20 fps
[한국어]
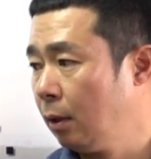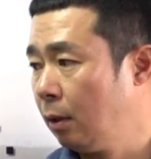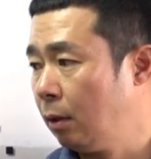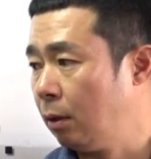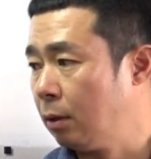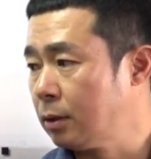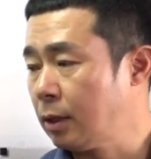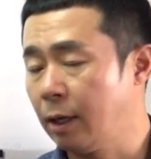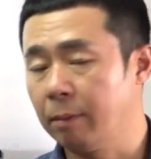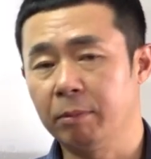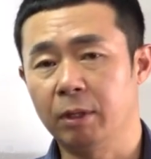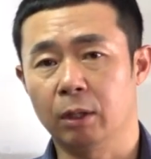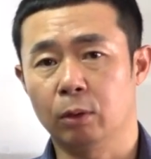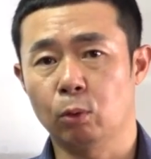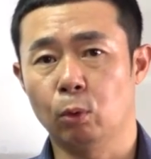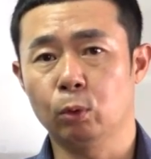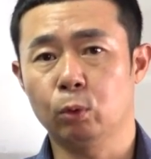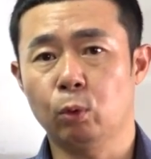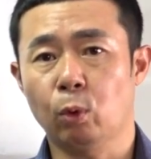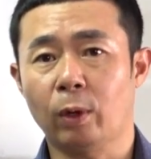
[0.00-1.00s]
어, 사람들이
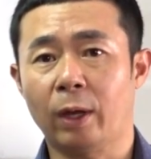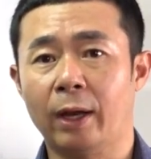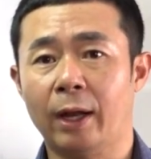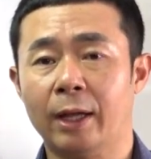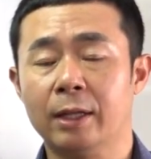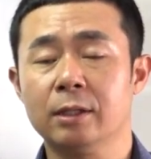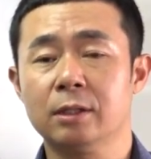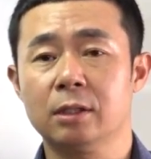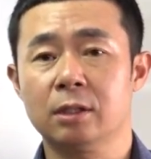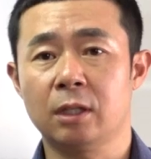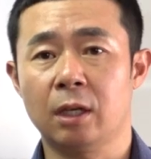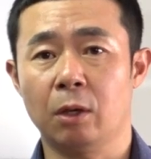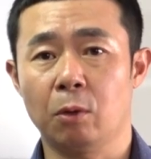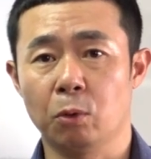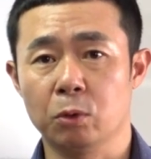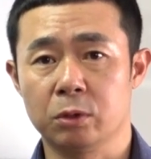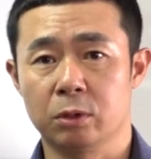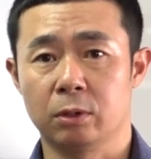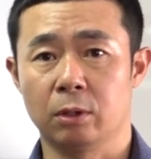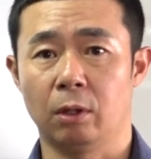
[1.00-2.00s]
똘똘한 한
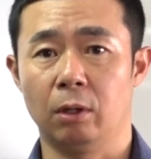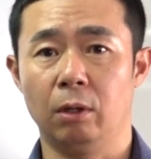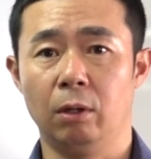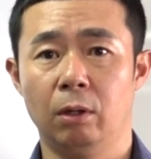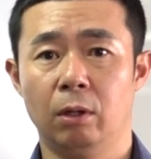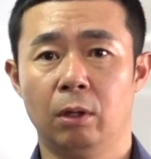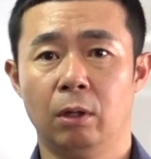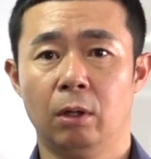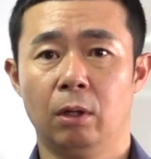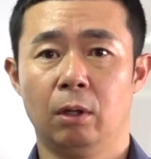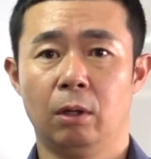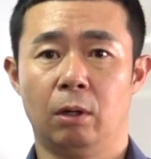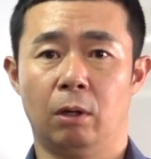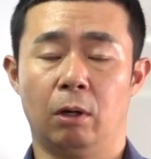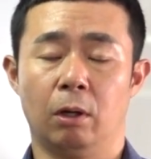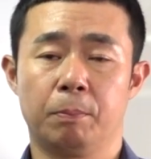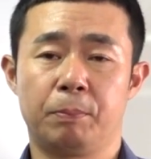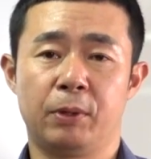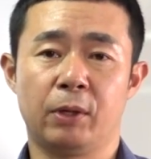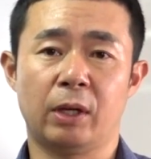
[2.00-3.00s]
채로서
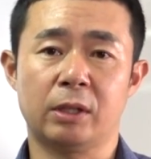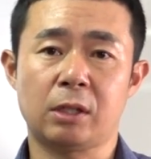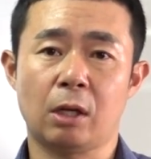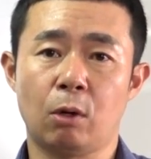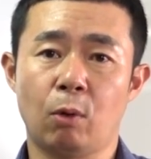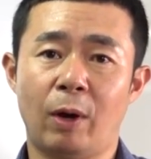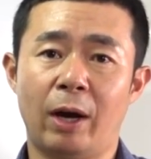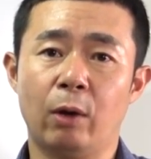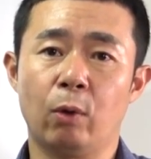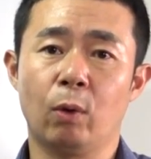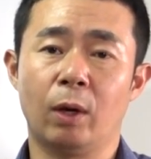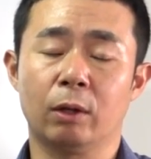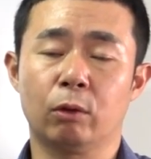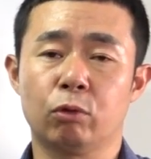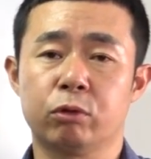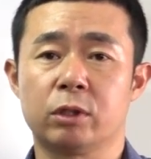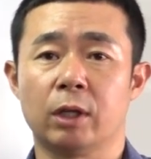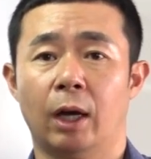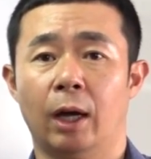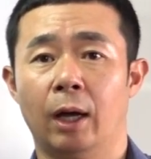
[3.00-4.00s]
어, 비과세를 활용한
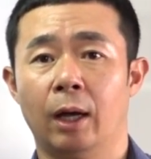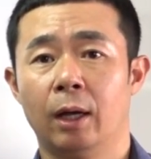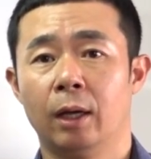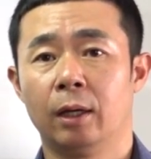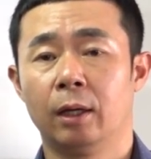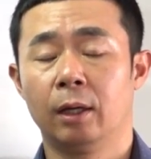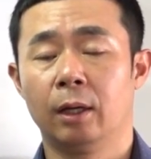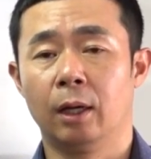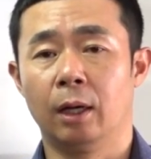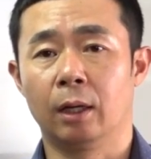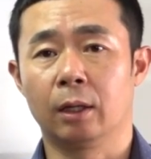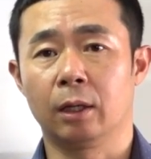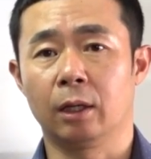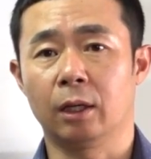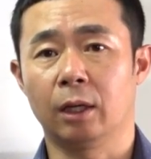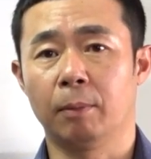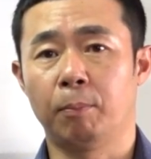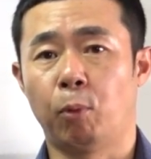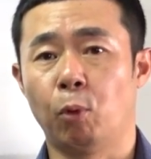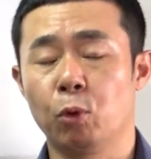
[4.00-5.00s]
투자 아,
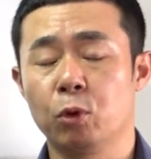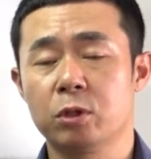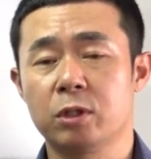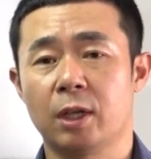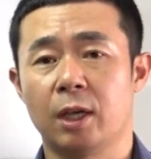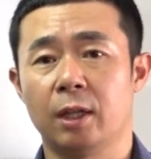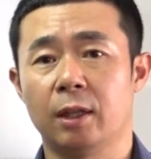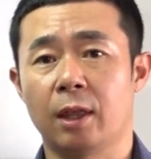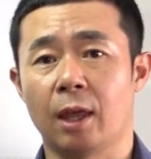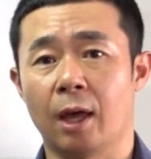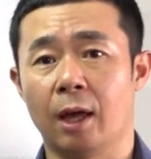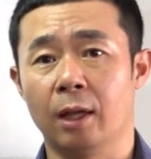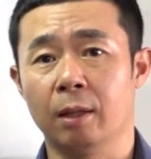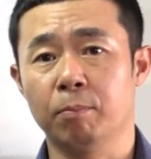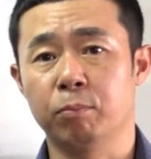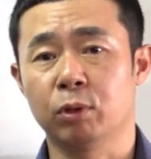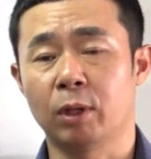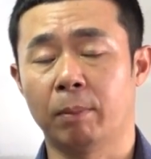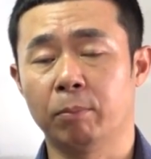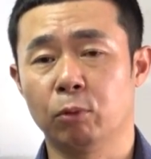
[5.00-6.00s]
그러니까 보유세에
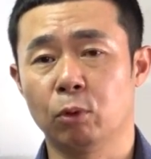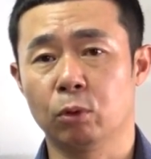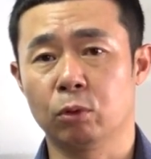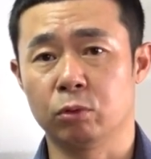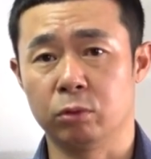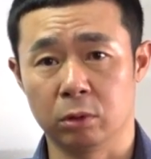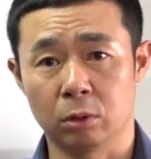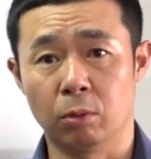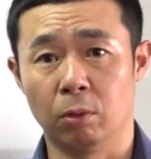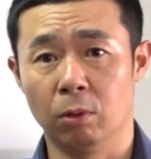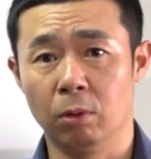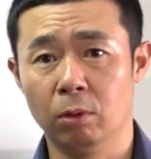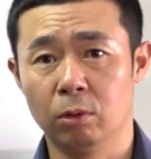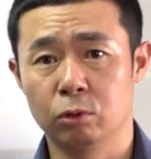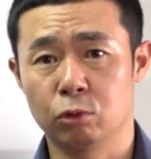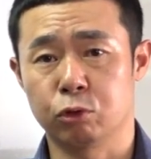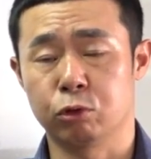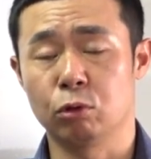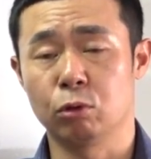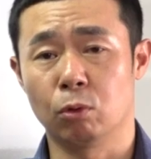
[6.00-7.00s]
대한 부담도
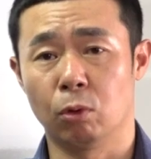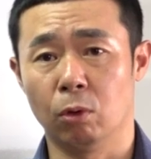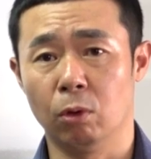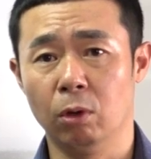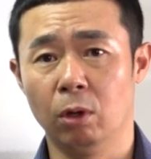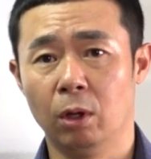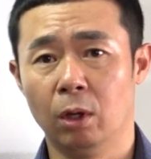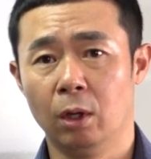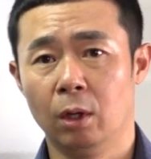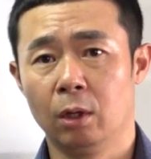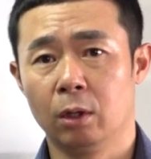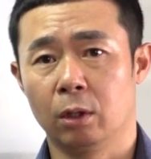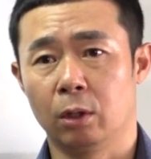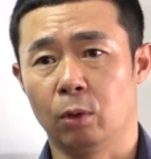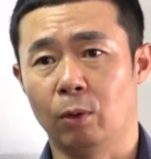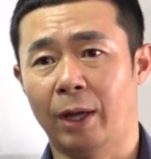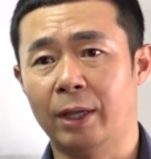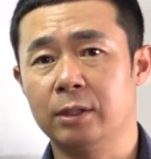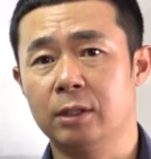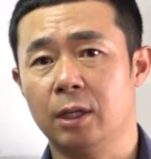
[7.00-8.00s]
들고 줄고
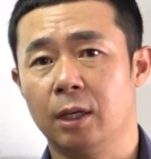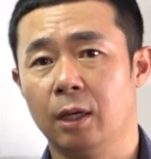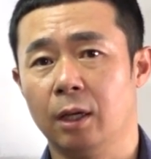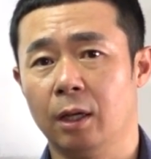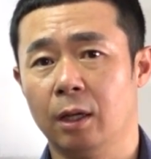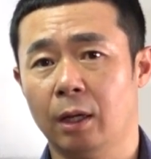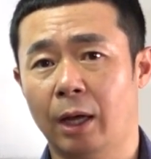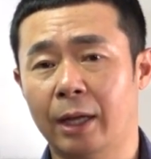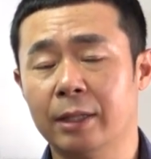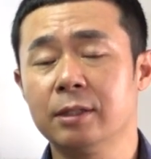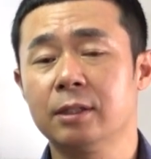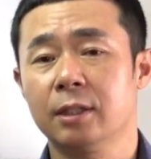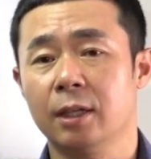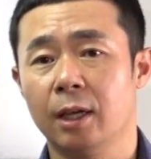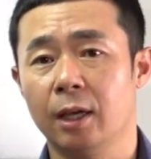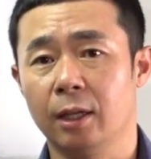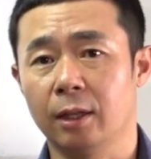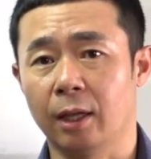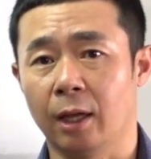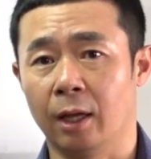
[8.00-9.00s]
그리고 한채한
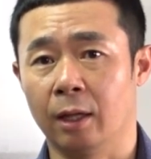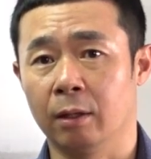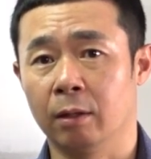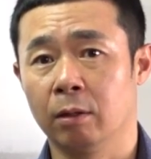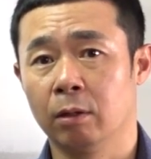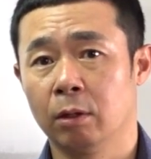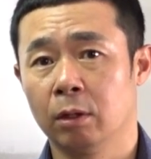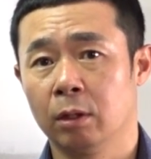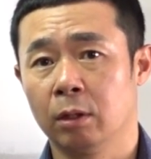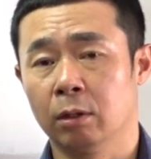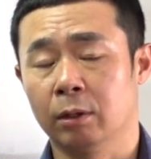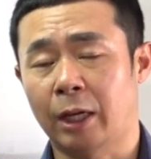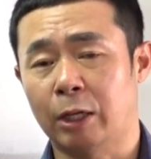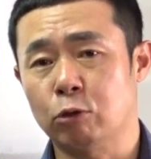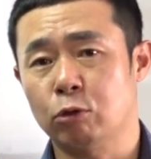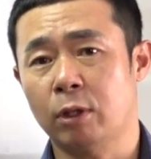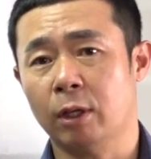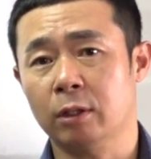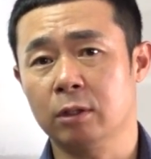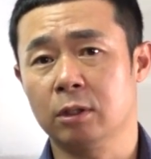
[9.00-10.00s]
채에 대한
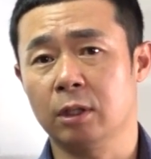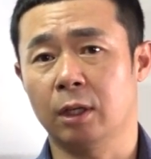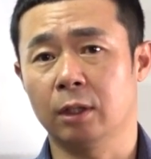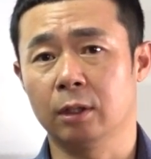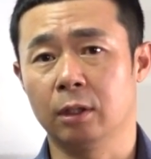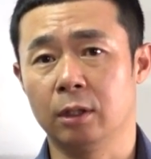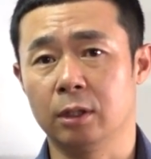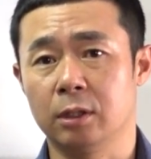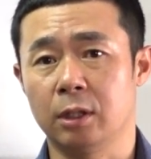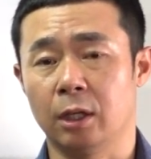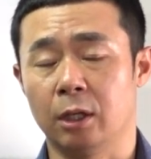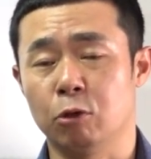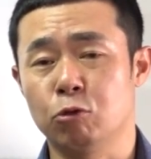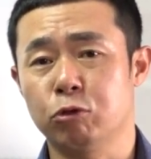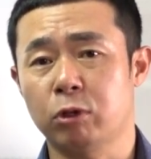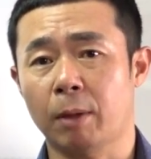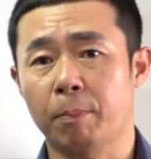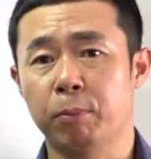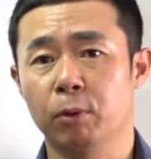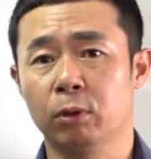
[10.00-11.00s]
다주택자들 이제
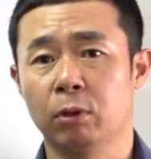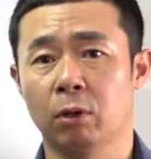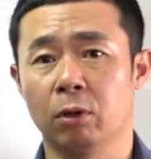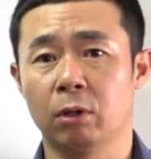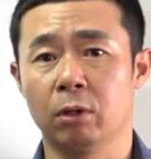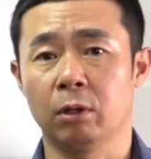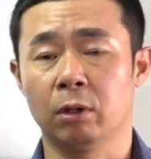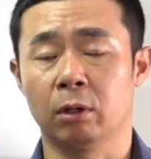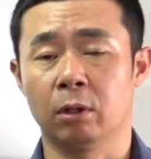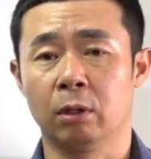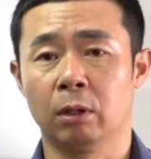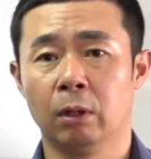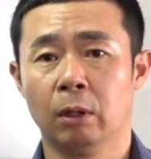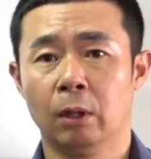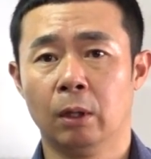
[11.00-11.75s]
이주택부터는